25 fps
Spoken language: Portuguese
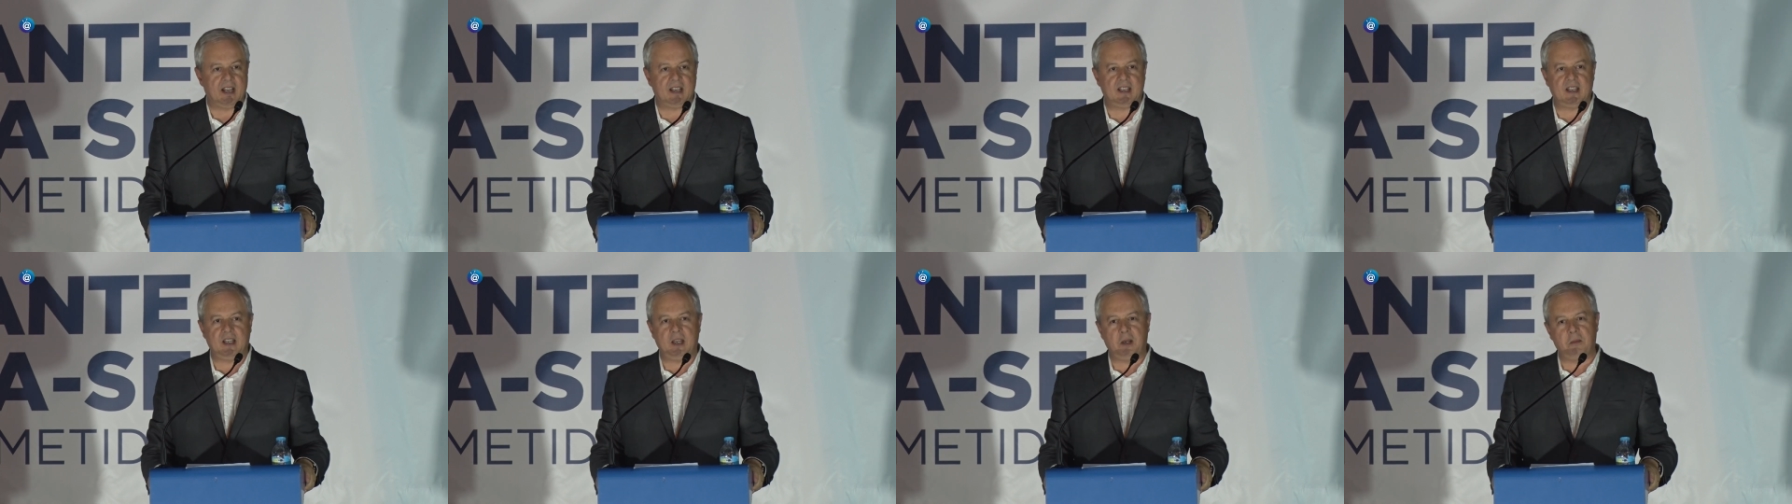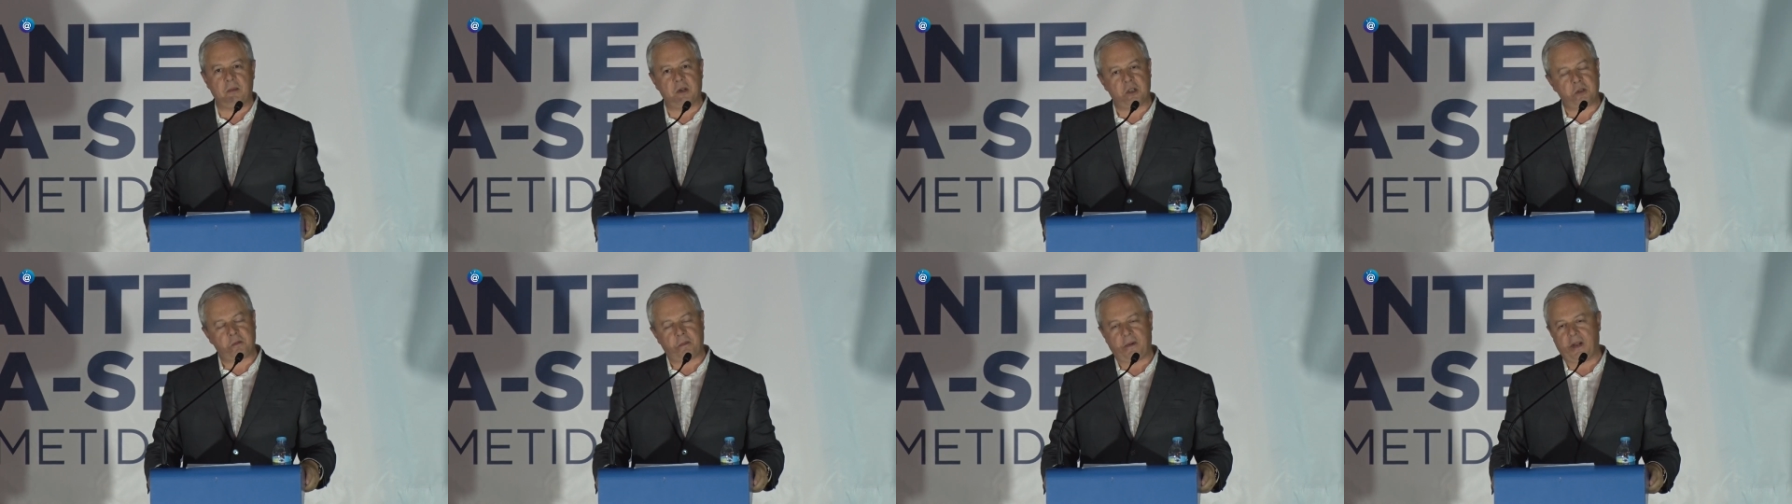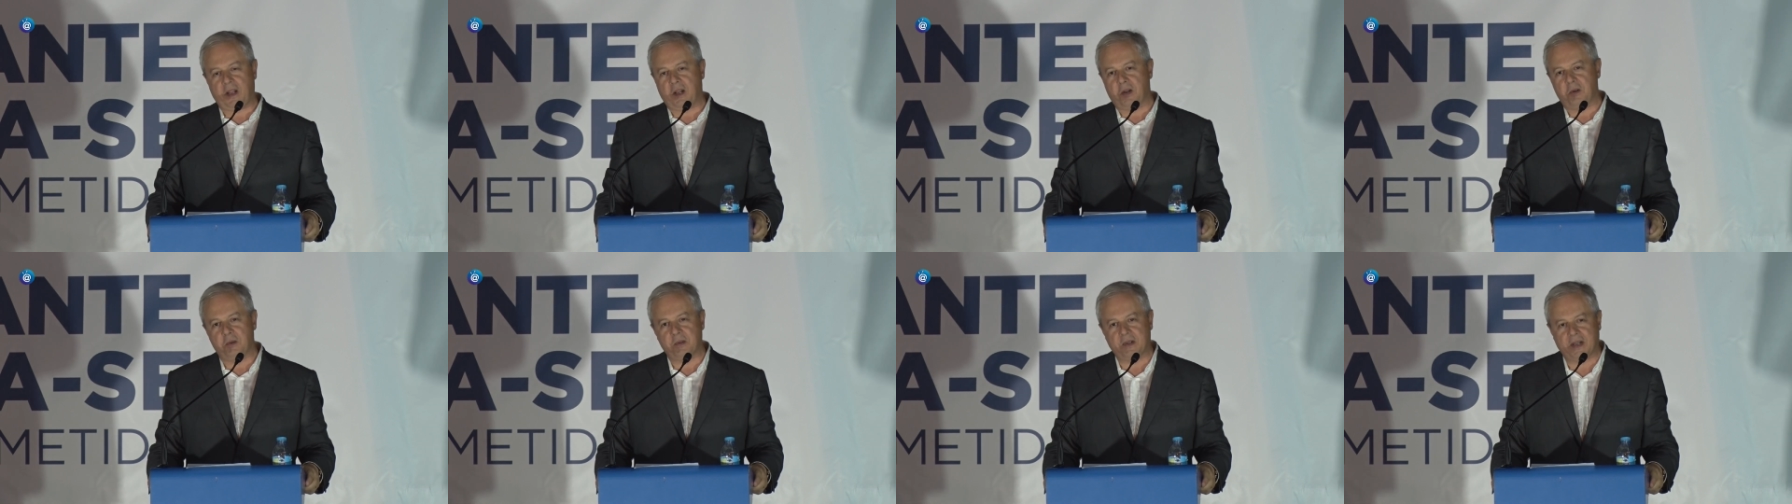aqui, mas
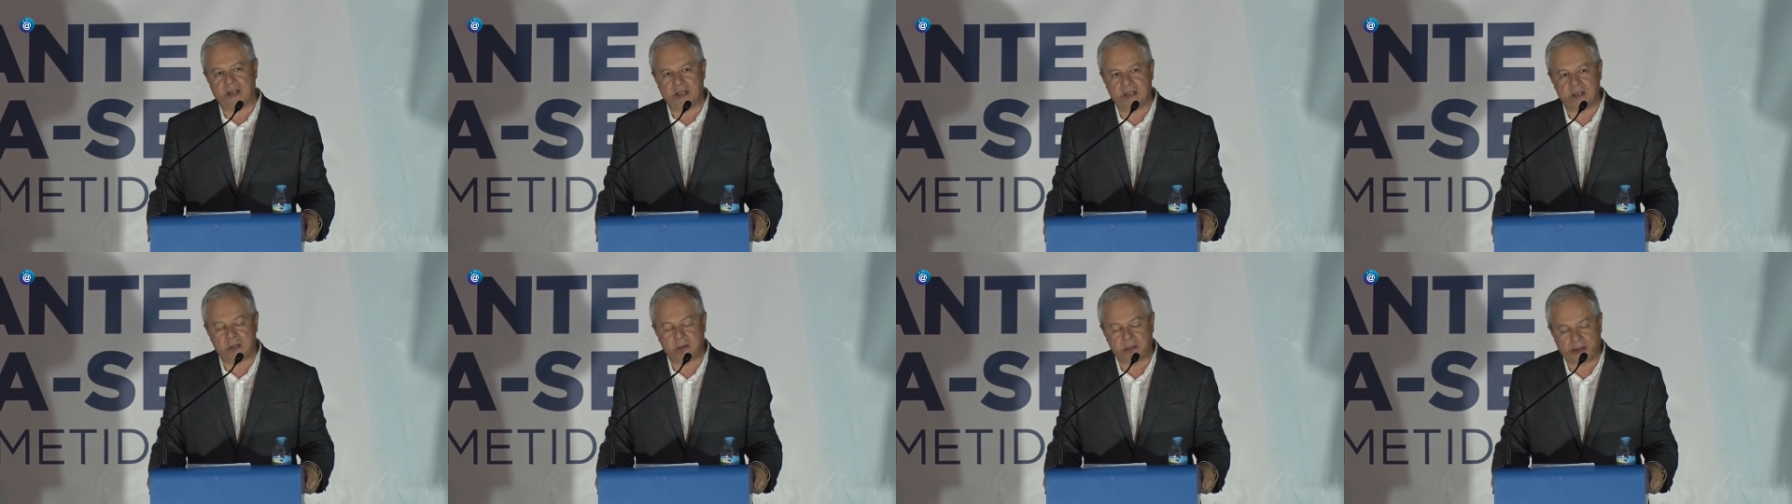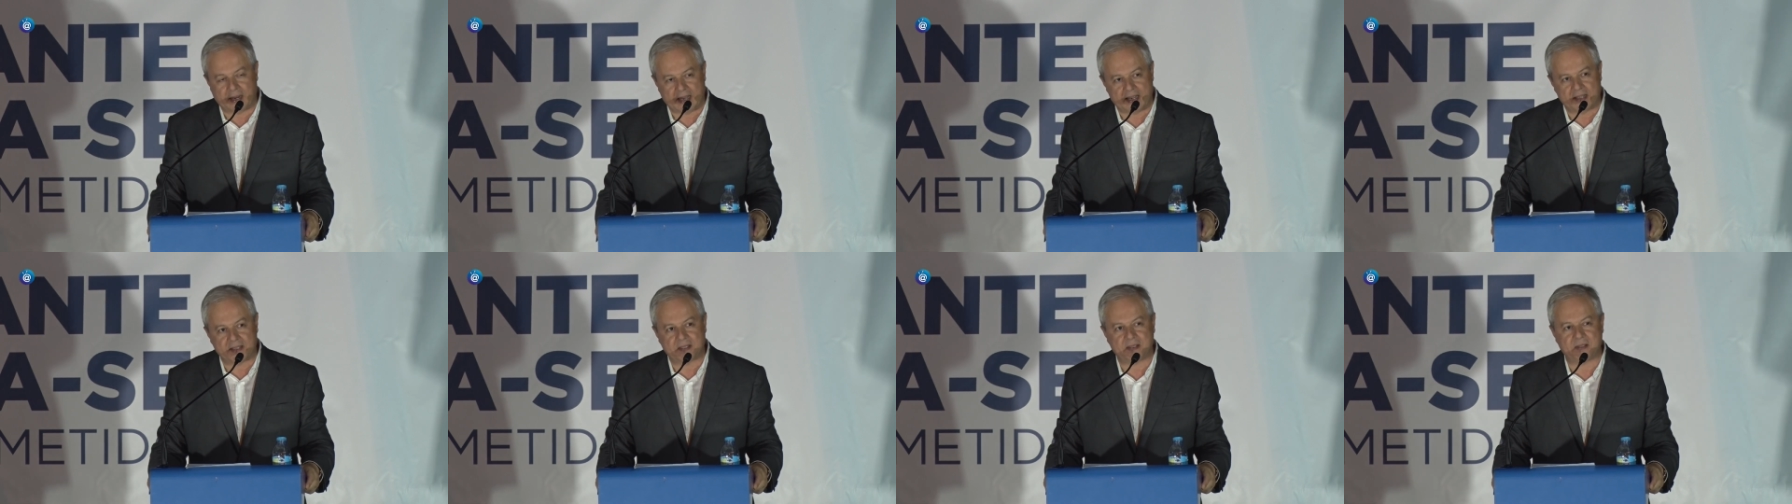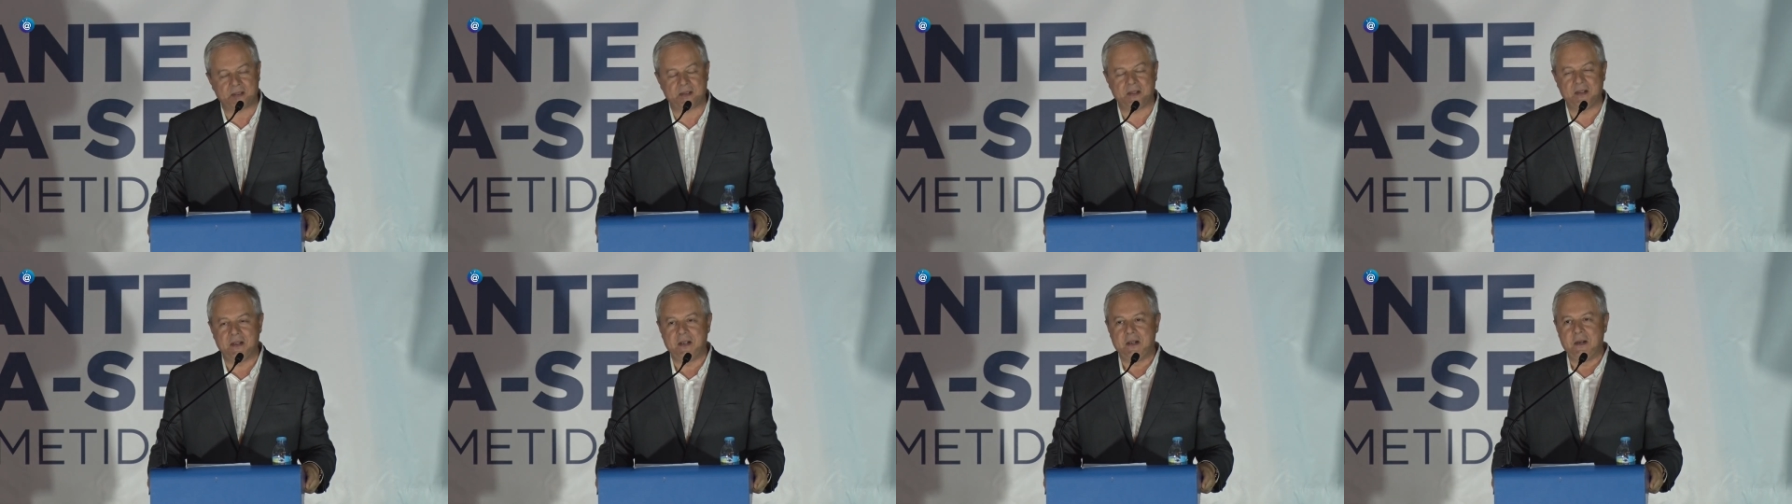para ele um grande
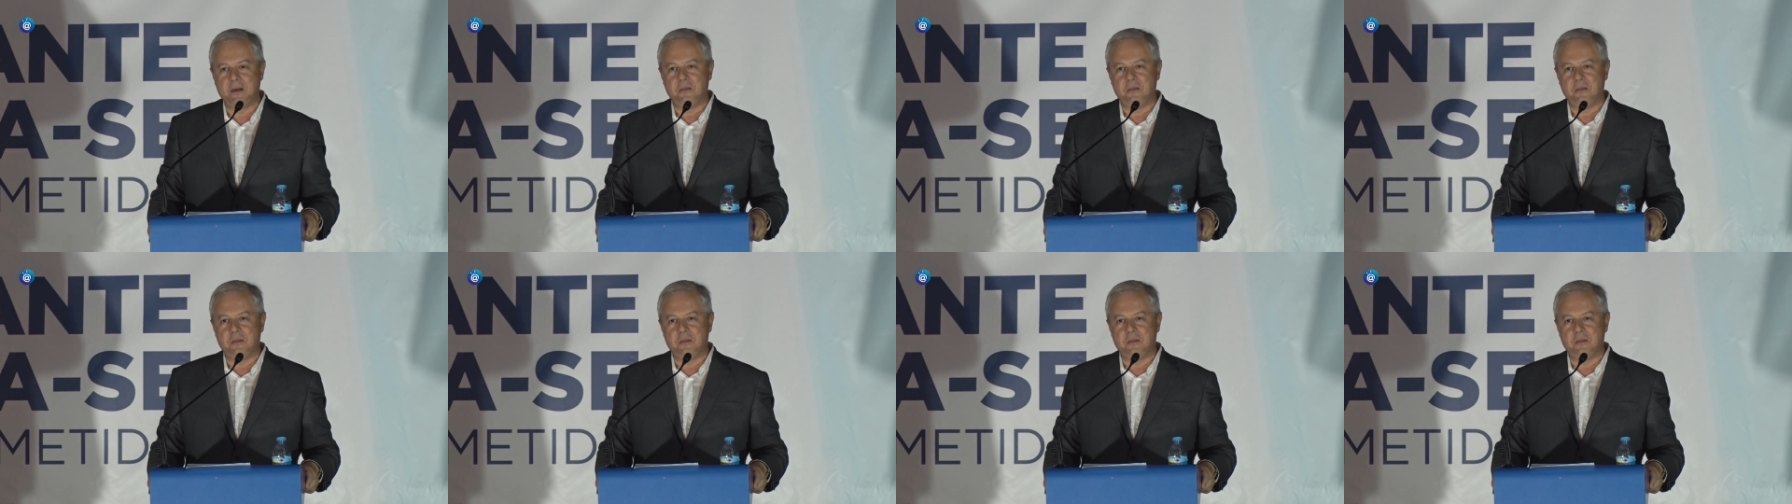abraço,